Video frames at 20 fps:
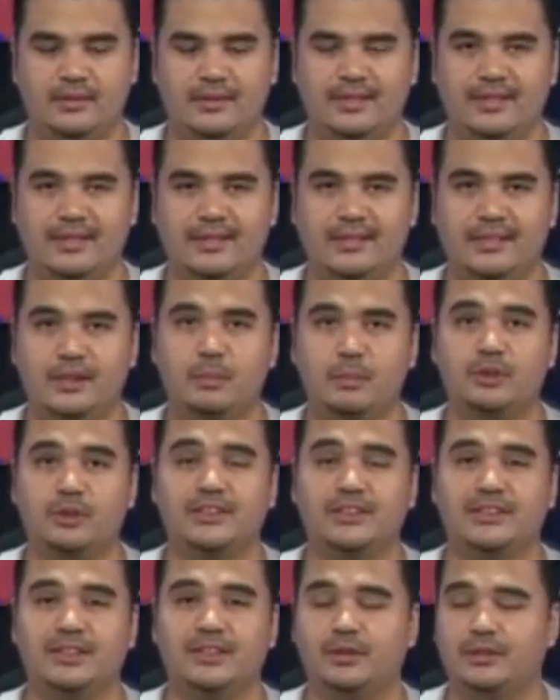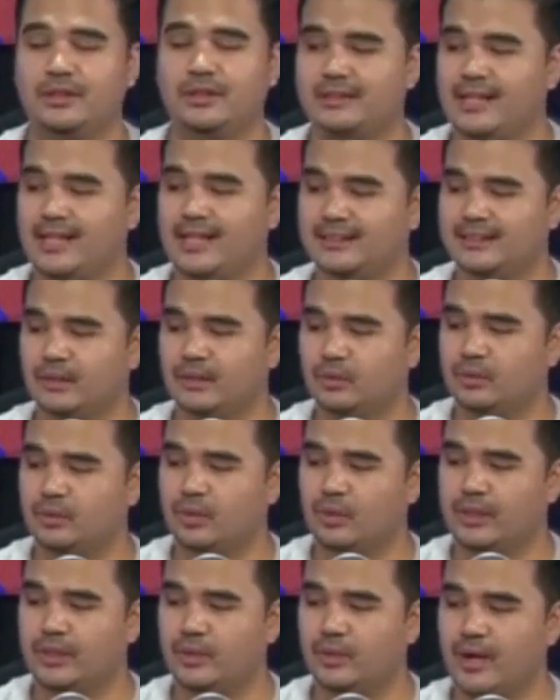Dito po sa Sagot Kita, sagot ko
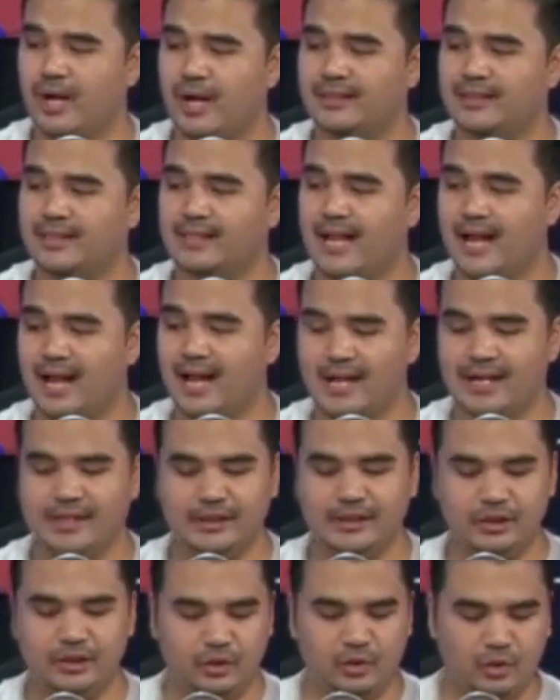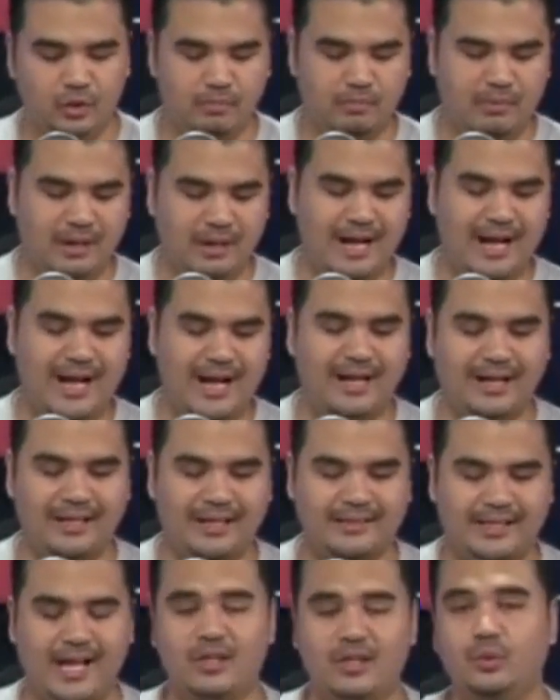kayo at ang inyong mga
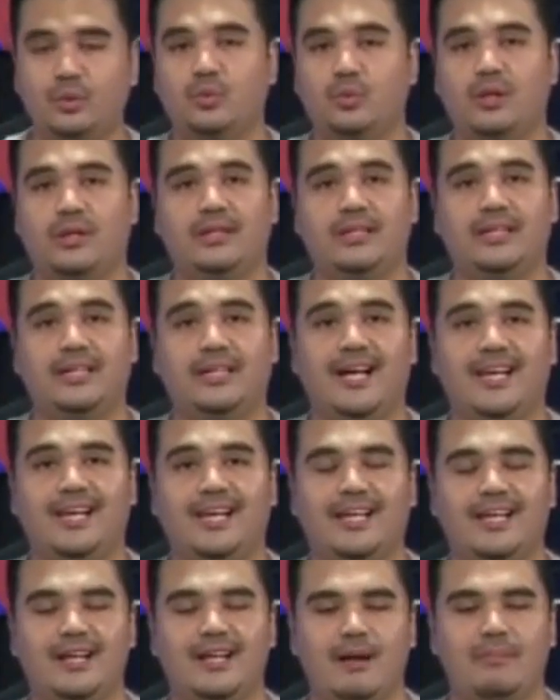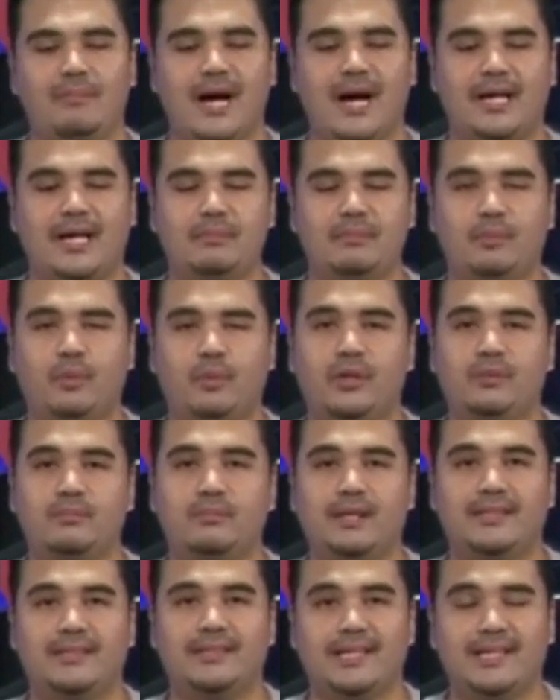katanungan legal. Maaari po kayong
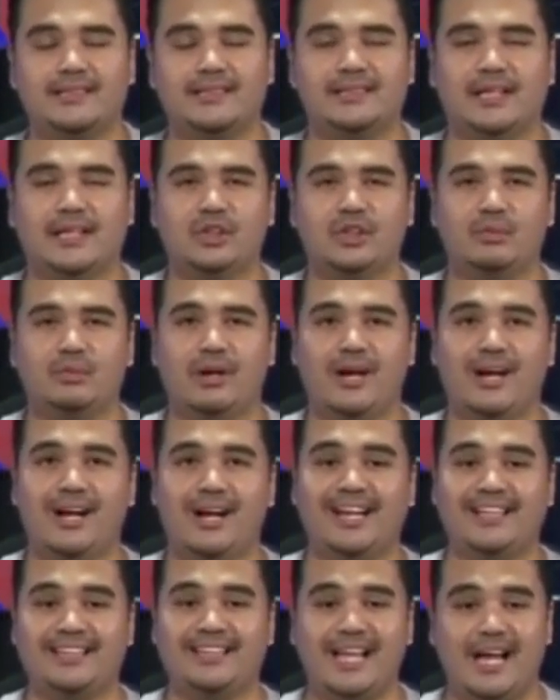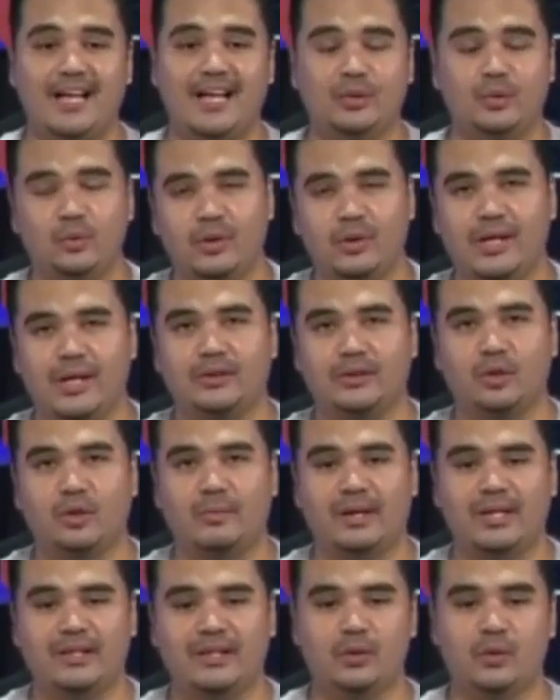mag-text ng inyong mga katanungan,
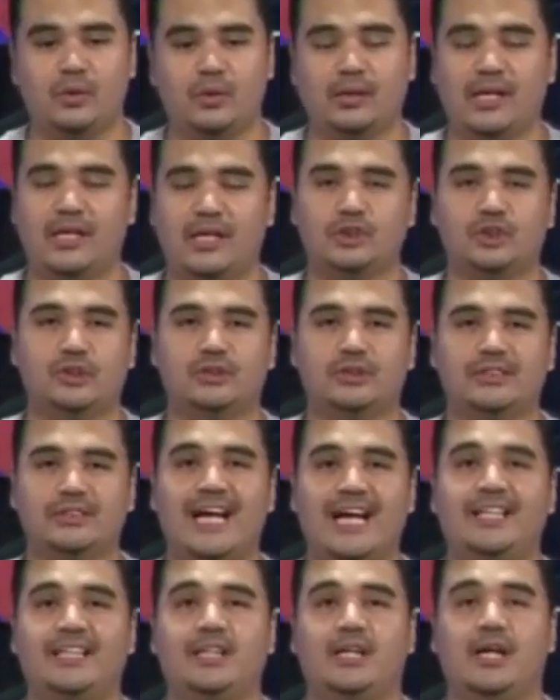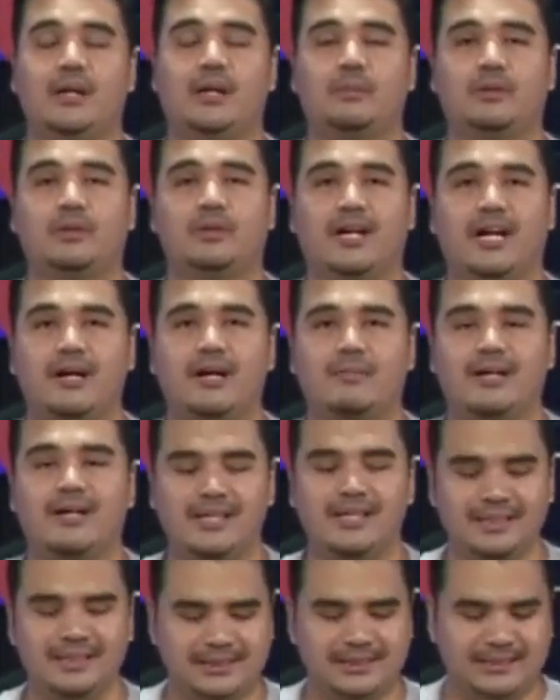komento o reaksyon sa ating uh, programa
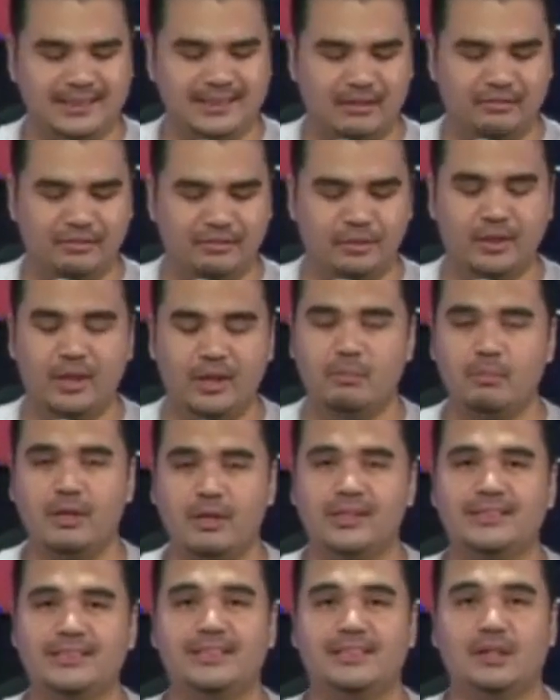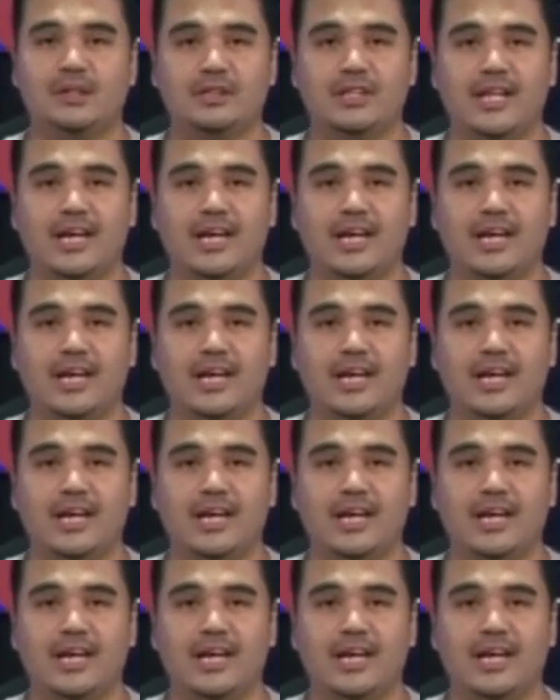sa cellphone number na 0917